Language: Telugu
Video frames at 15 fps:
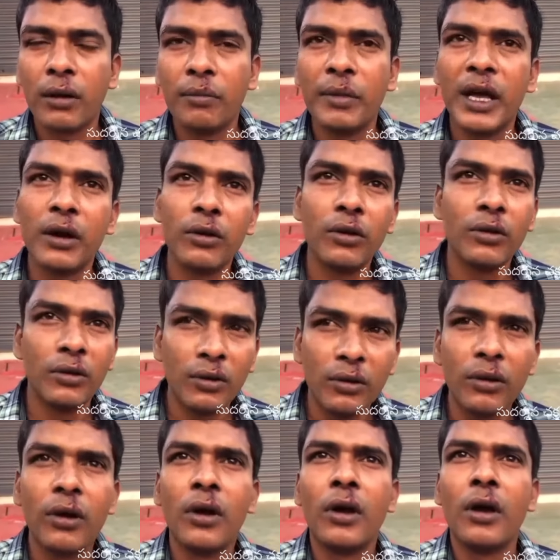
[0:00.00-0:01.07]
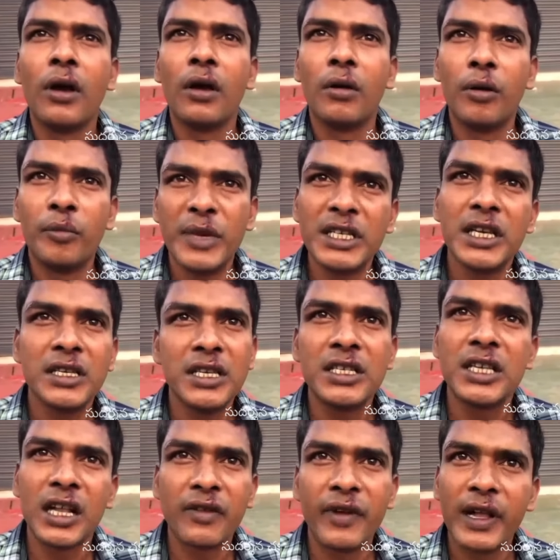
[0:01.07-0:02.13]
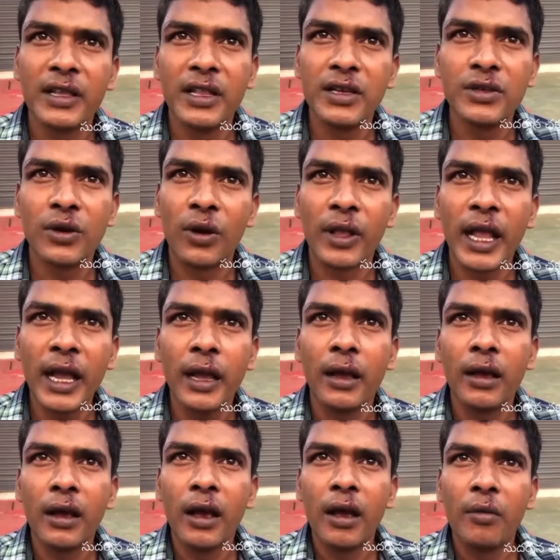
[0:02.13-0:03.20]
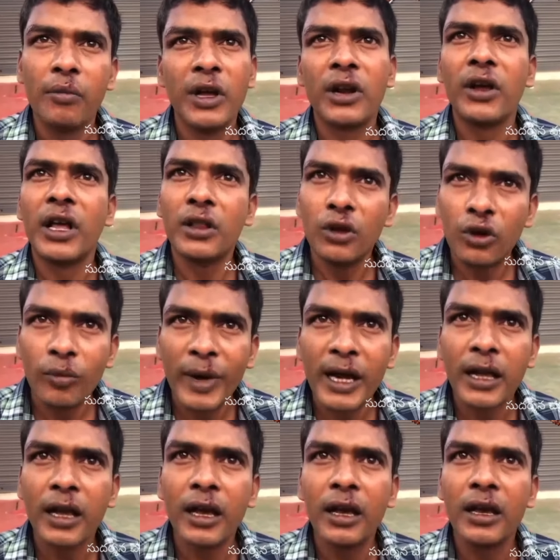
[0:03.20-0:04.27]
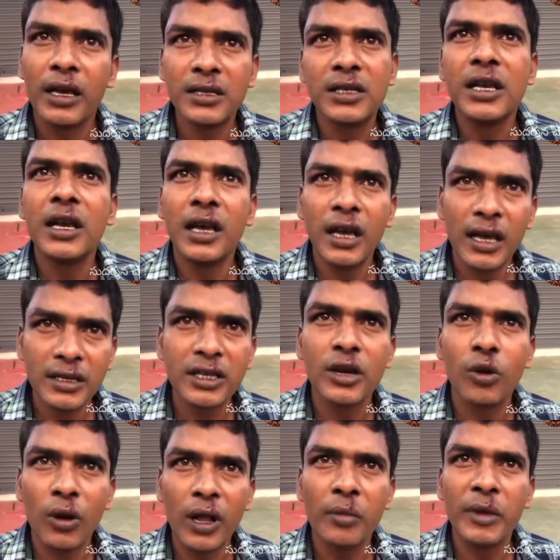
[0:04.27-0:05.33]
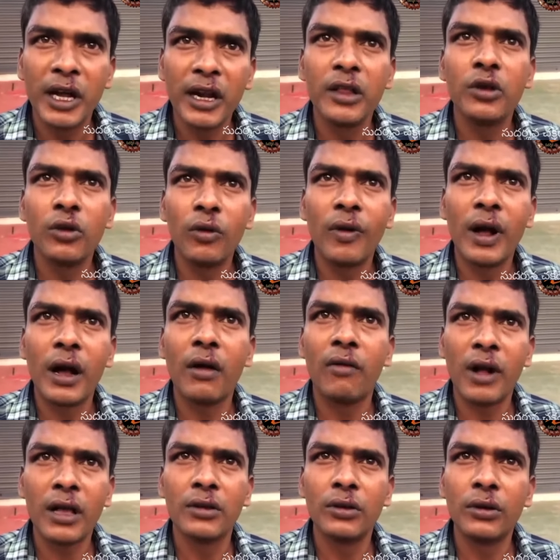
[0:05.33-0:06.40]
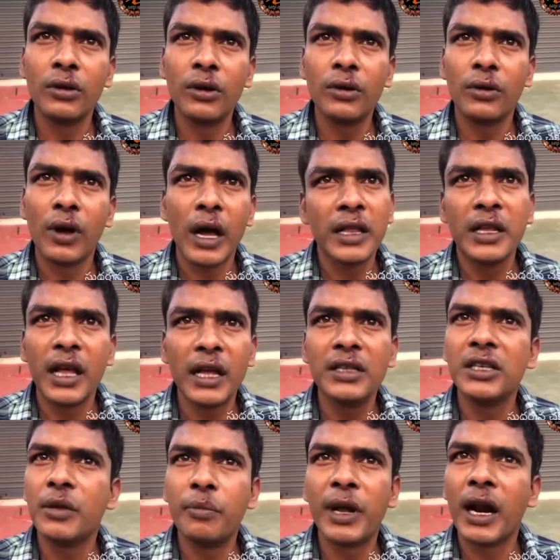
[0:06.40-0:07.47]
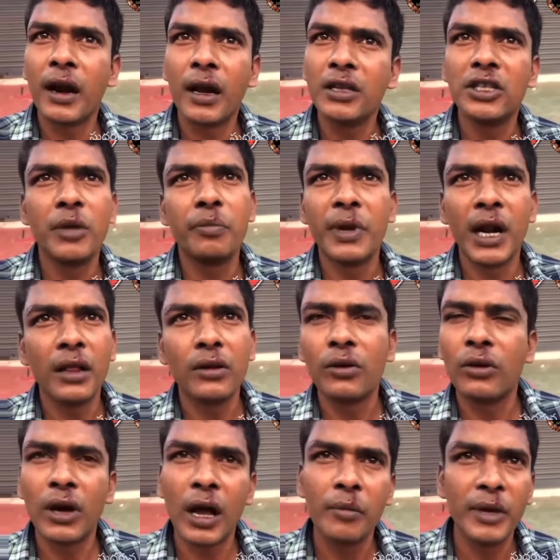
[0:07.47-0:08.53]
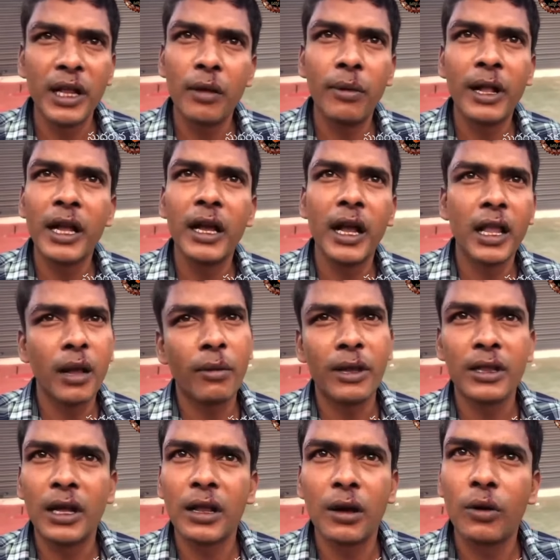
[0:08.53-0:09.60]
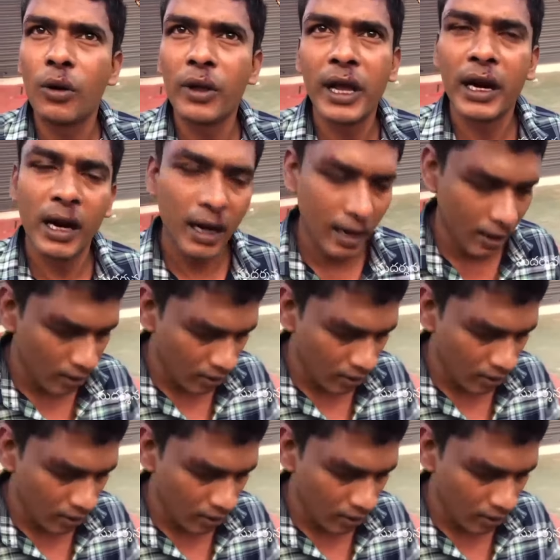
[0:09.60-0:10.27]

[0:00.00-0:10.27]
మీరు బీసీసీ సర్టిఫికేట్ తీసుకోండి మీరు ఎందుకు మరి ఎస్సీ ఎస్సీ కోట మీరు ఎందుకు వాడుతుండ్రు అది అని చెప్పినన్న చెప్పినందుకు నా మీద పడి ఎట్లా పడితే అట్లా కొట్టిందన్న